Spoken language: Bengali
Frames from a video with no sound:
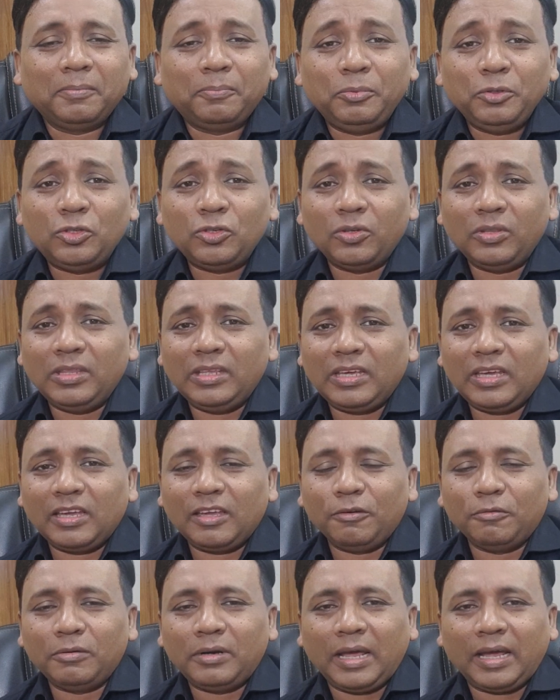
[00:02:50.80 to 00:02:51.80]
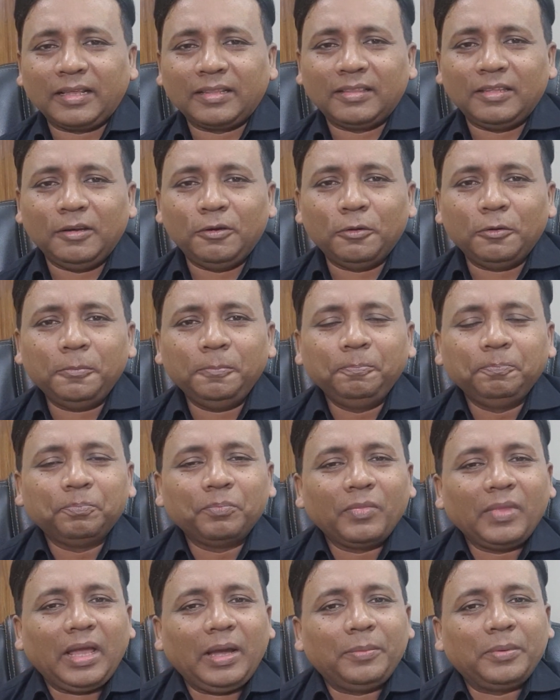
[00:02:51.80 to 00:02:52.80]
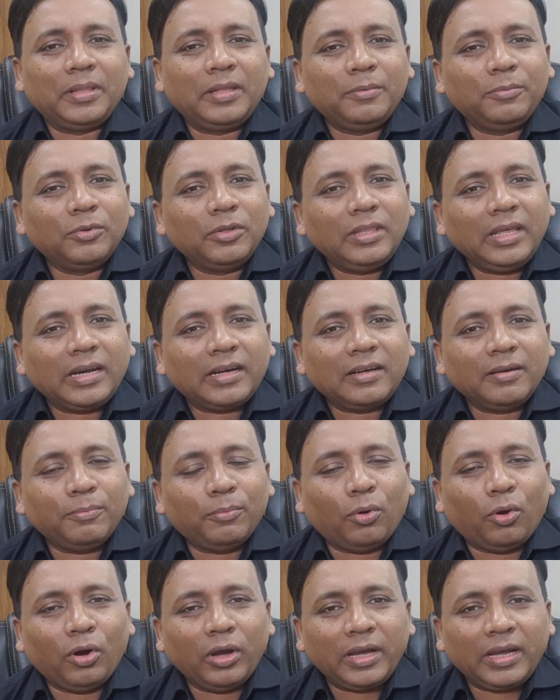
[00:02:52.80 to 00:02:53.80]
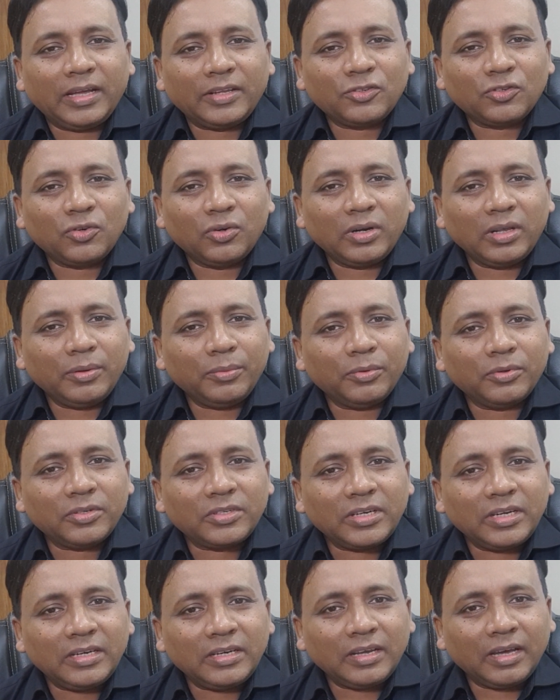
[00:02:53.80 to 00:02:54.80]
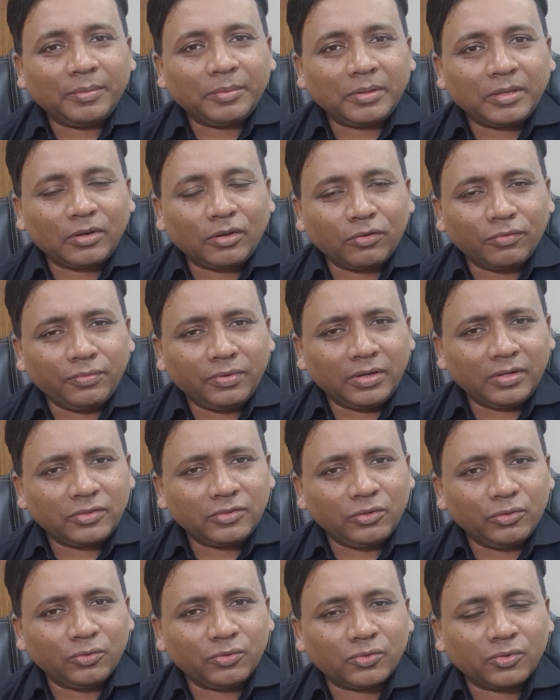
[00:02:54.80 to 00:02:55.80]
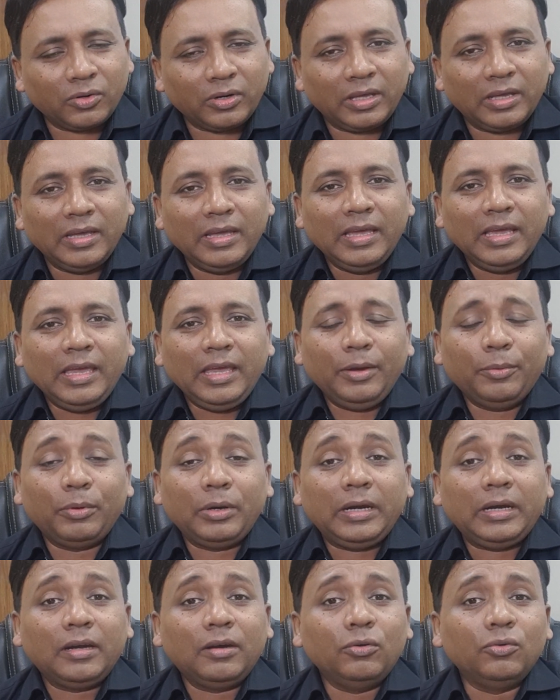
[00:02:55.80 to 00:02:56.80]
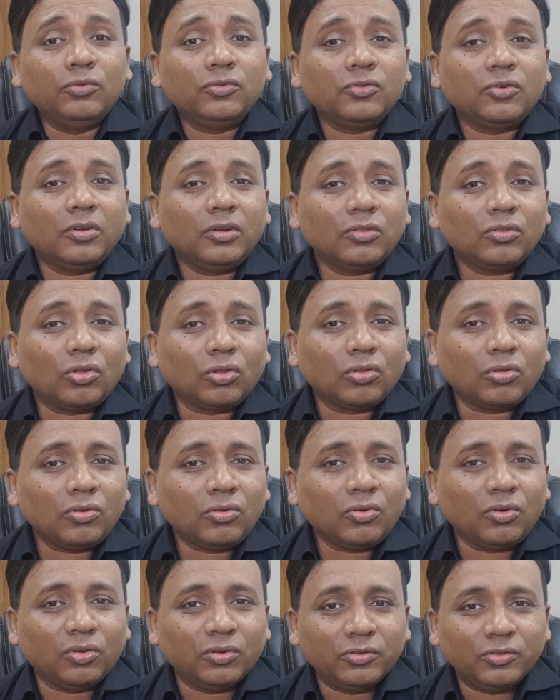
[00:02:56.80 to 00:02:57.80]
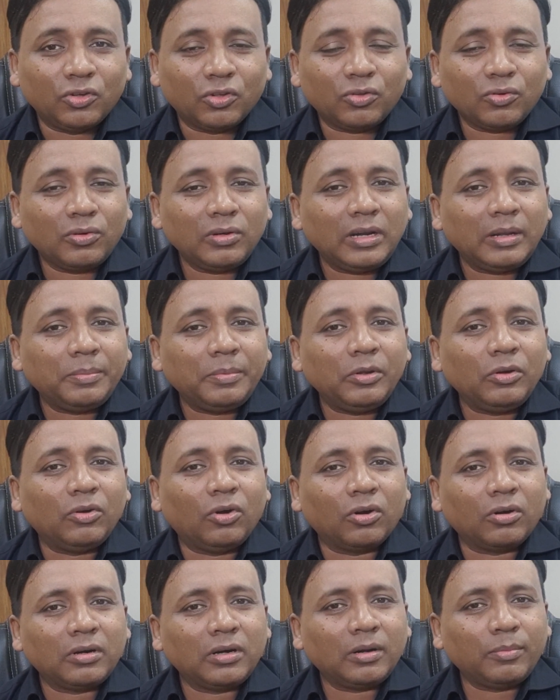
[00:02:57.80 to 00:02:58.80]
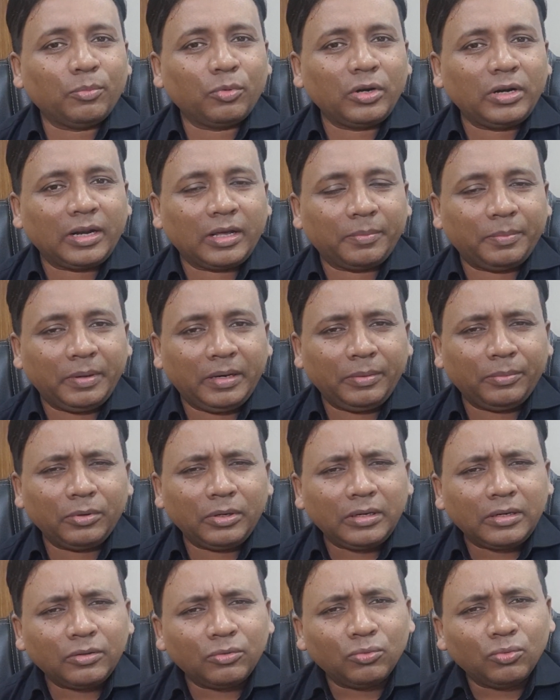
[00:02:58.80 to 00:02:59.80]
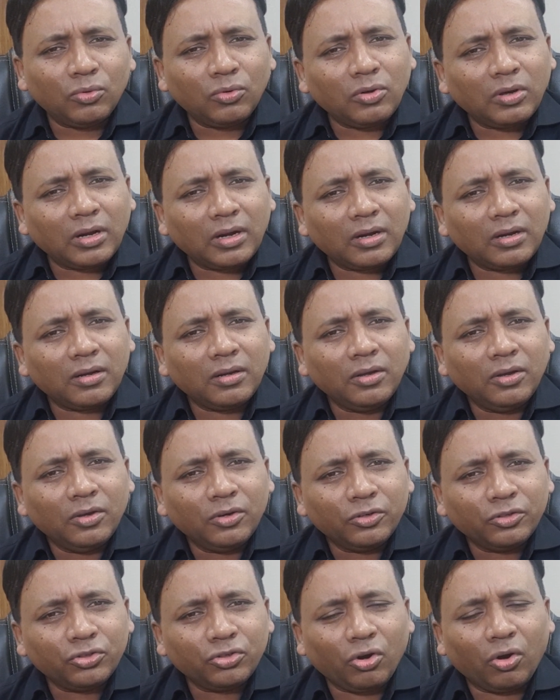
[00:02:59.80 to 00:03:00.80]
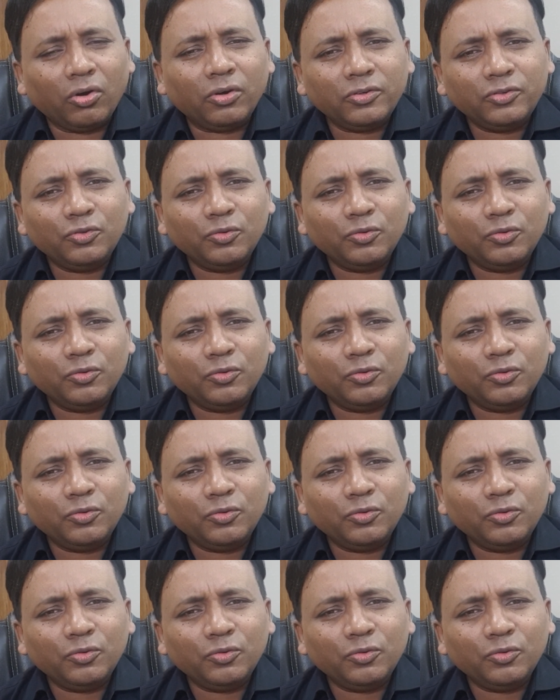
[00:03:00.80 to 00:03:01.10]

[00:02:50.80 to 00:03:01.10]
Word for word: পিছন দিকে কেউ ডাক দিল আমাদের মধ্যে একটা ভয় কাজ করে এবং সেটা আমাদের কনফিডেন্স লুজ করে এবং এটা লুজ করে ততক্ষণ যতক্ষণ আপনি ঘটনাটা মনে রাখবেন এবং এটা দূর করার সহজ